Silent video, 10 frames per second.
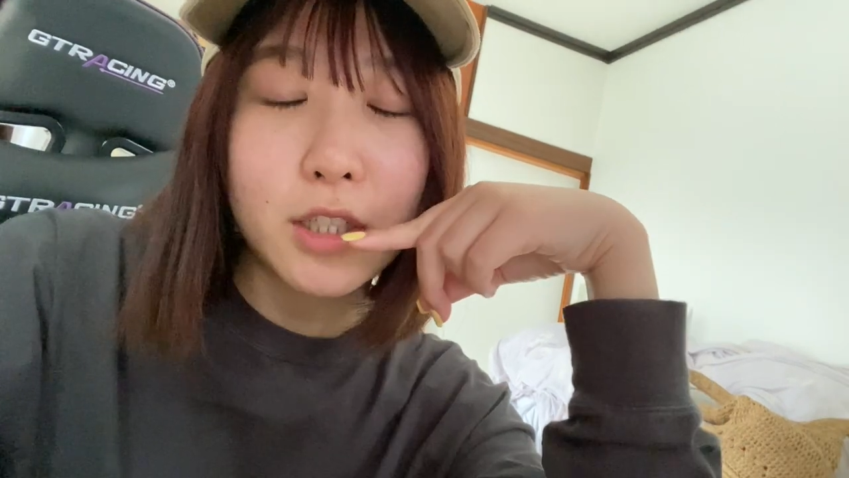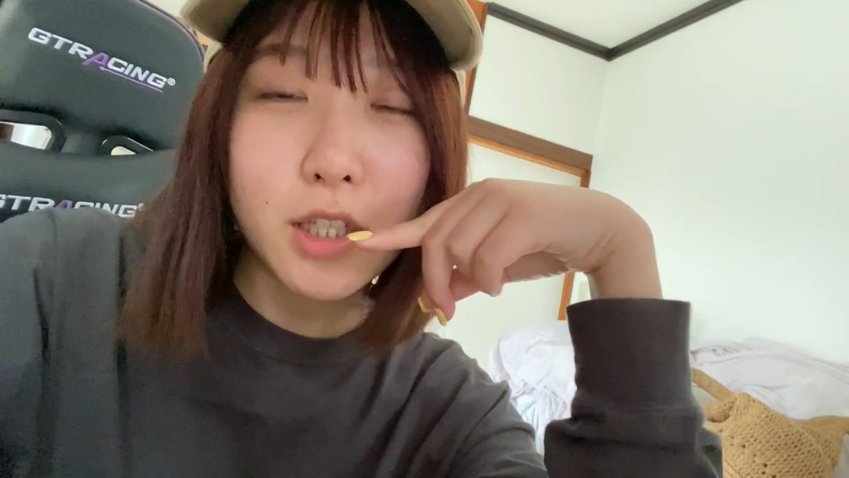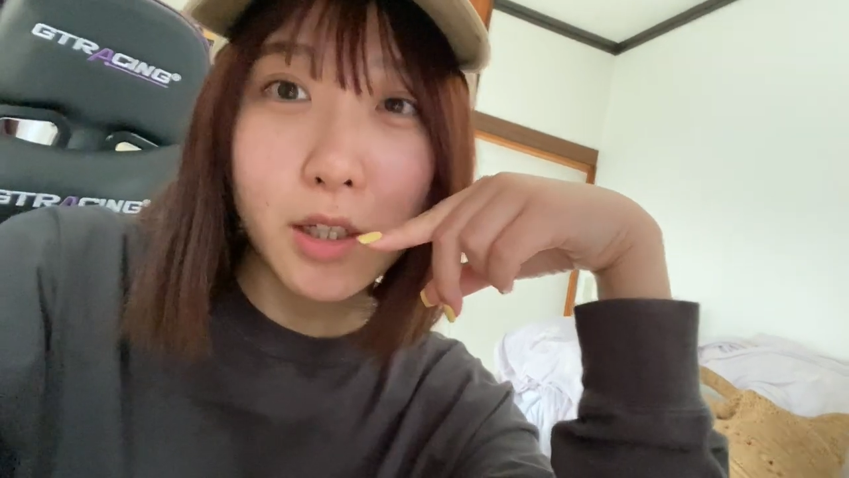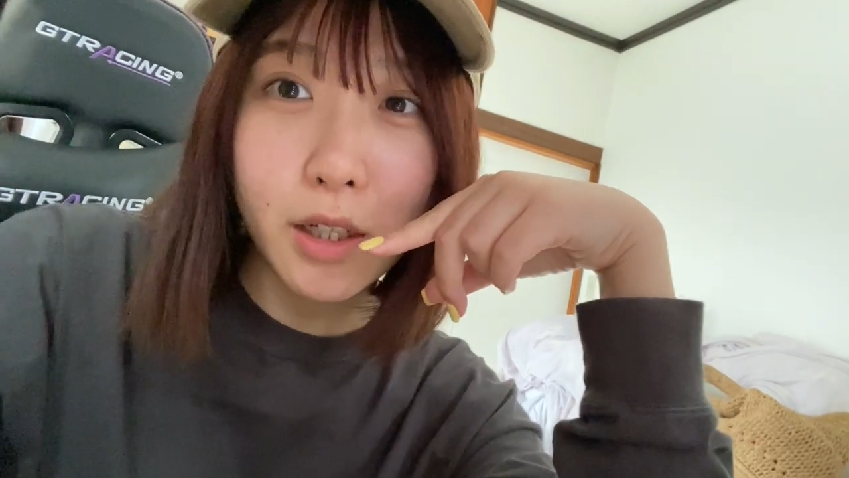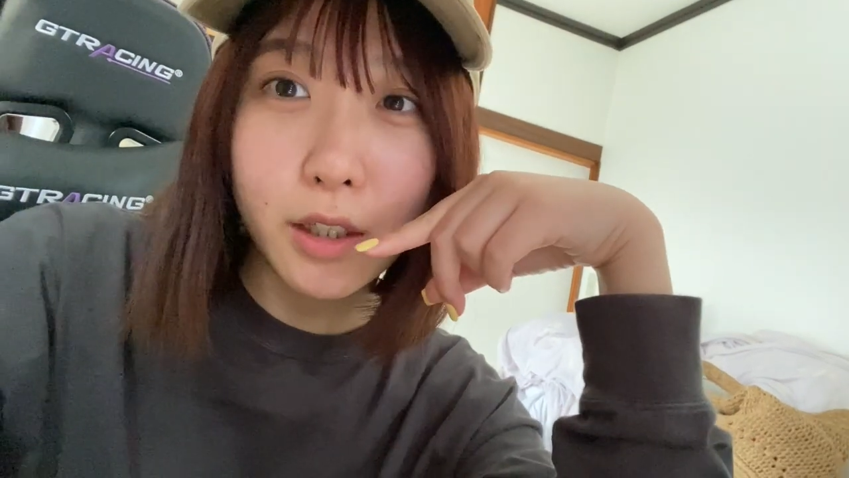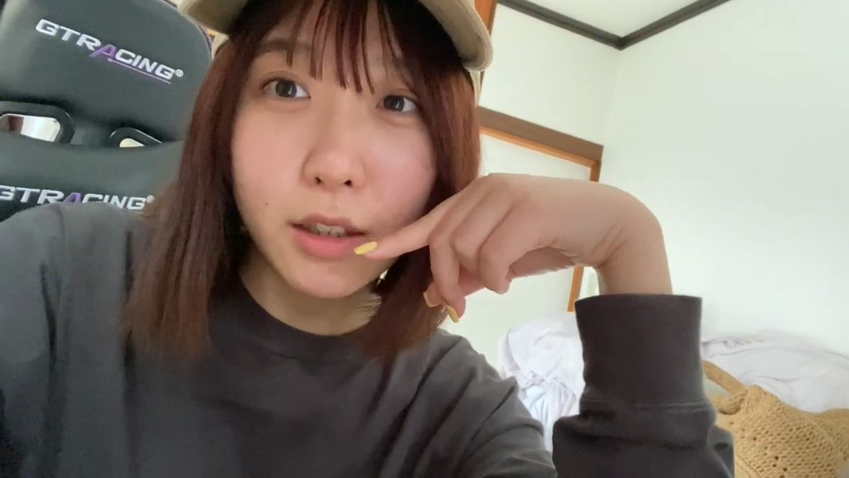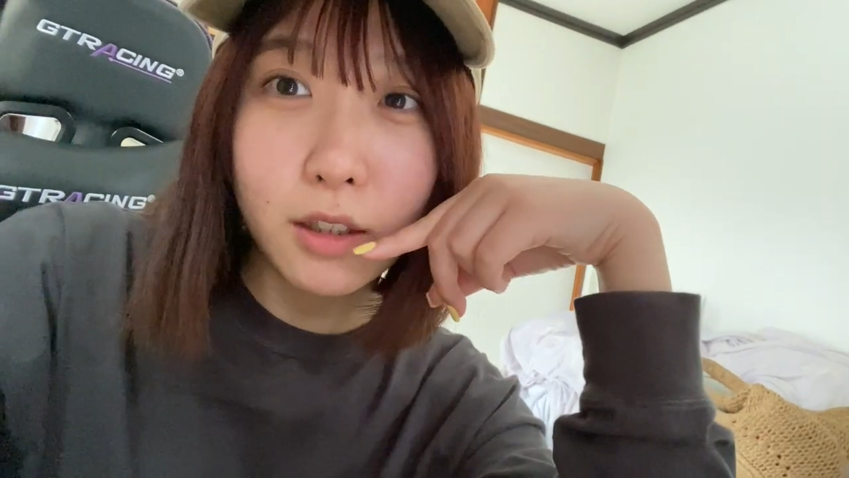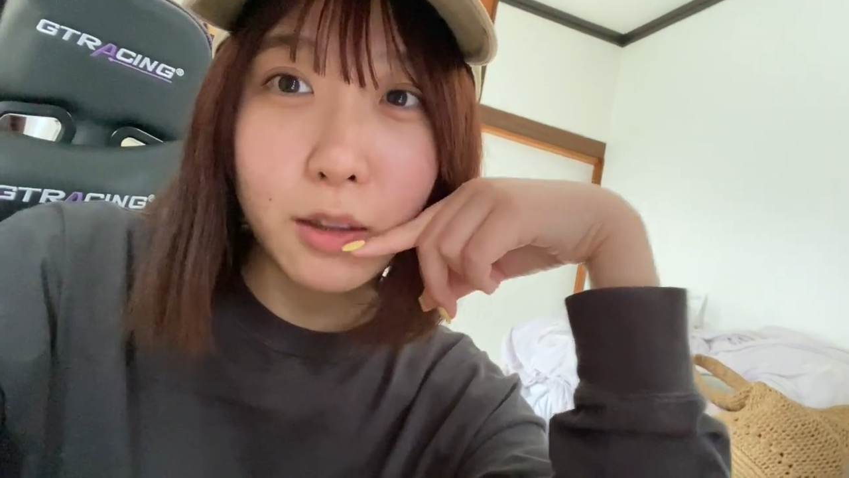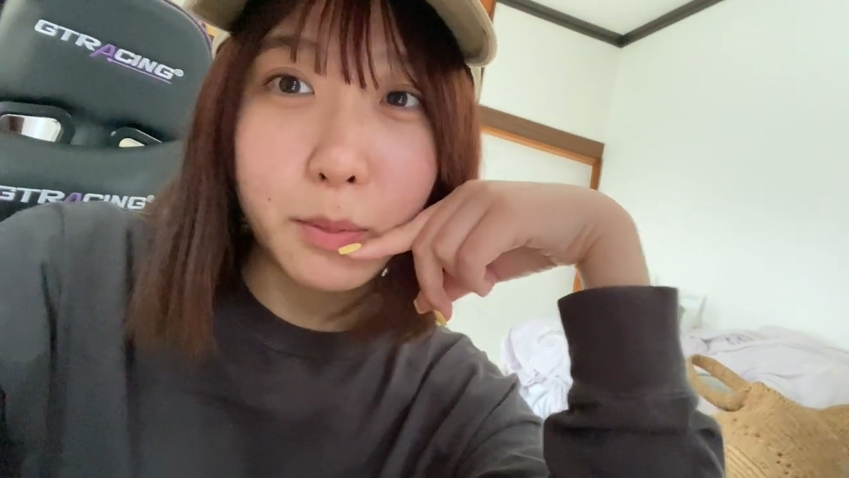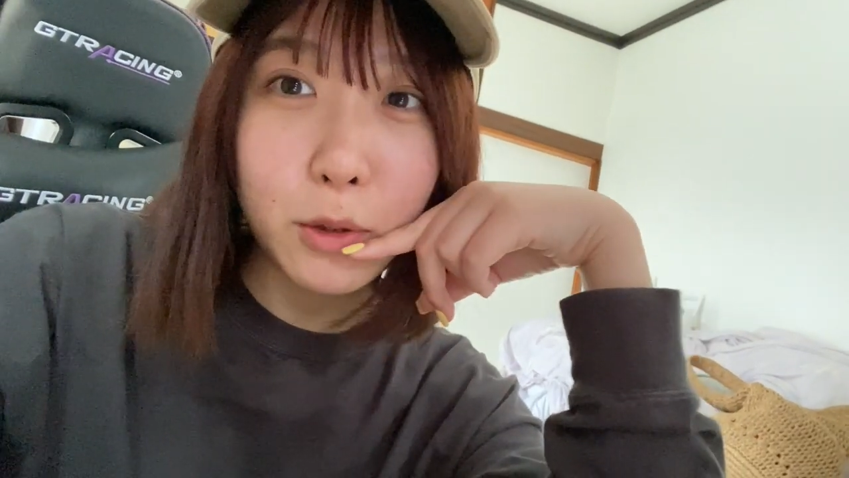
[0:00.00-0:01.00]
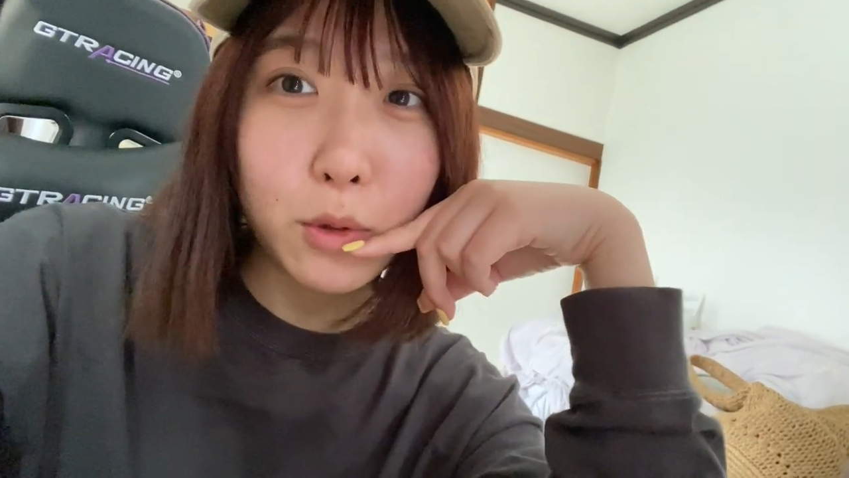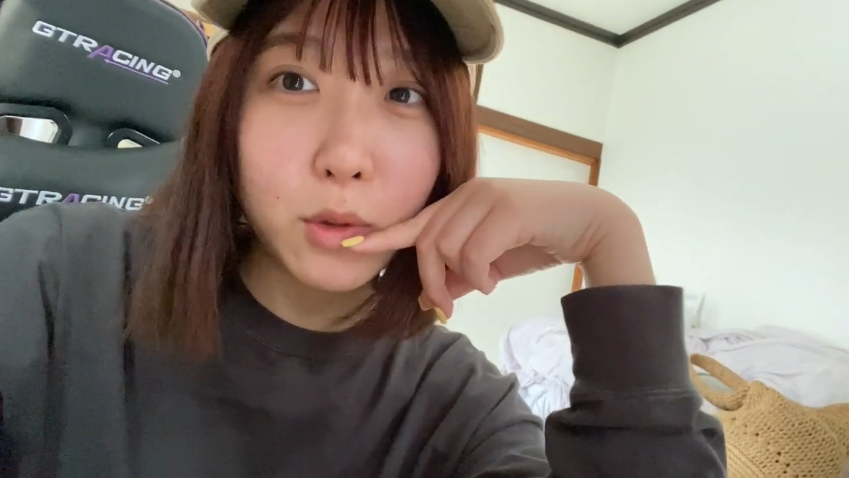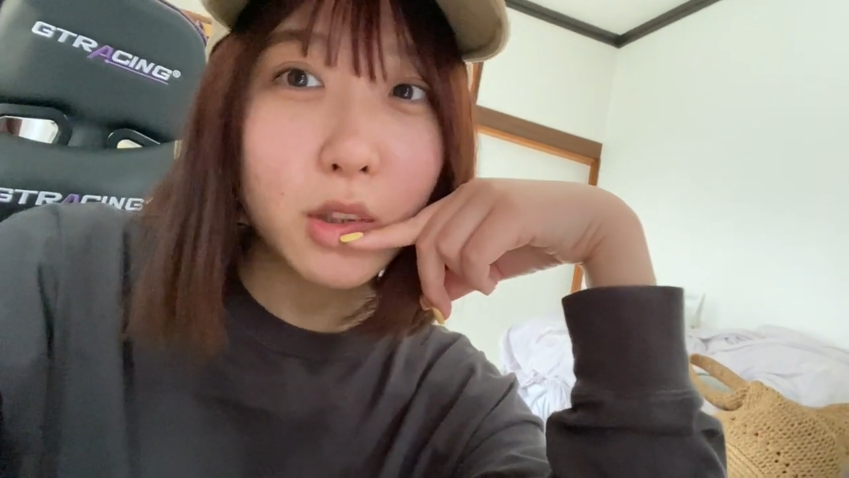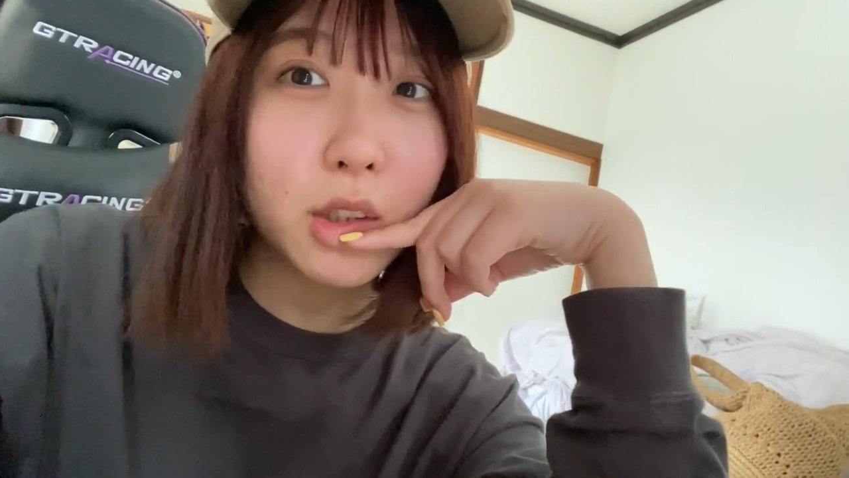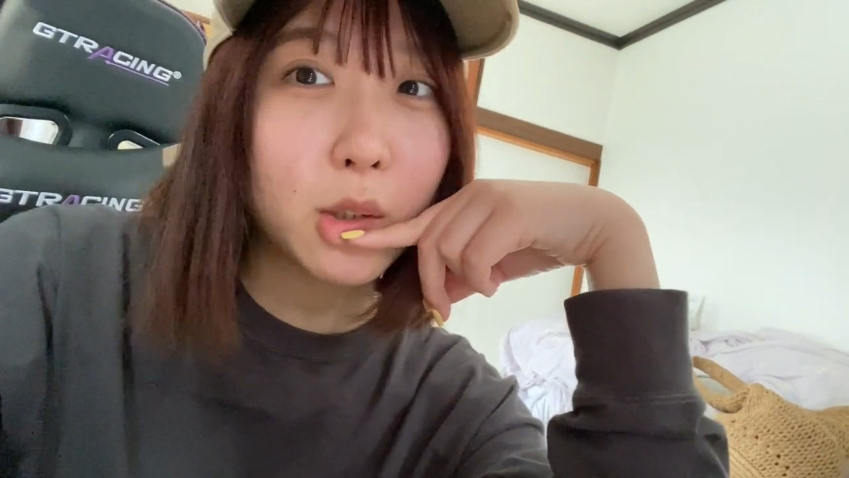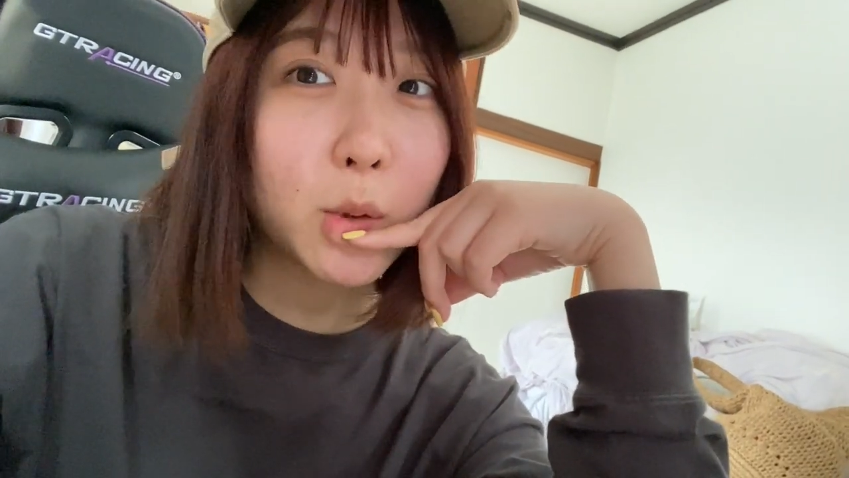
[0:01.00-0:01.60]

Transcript: 知り合いがなんかビットコインにお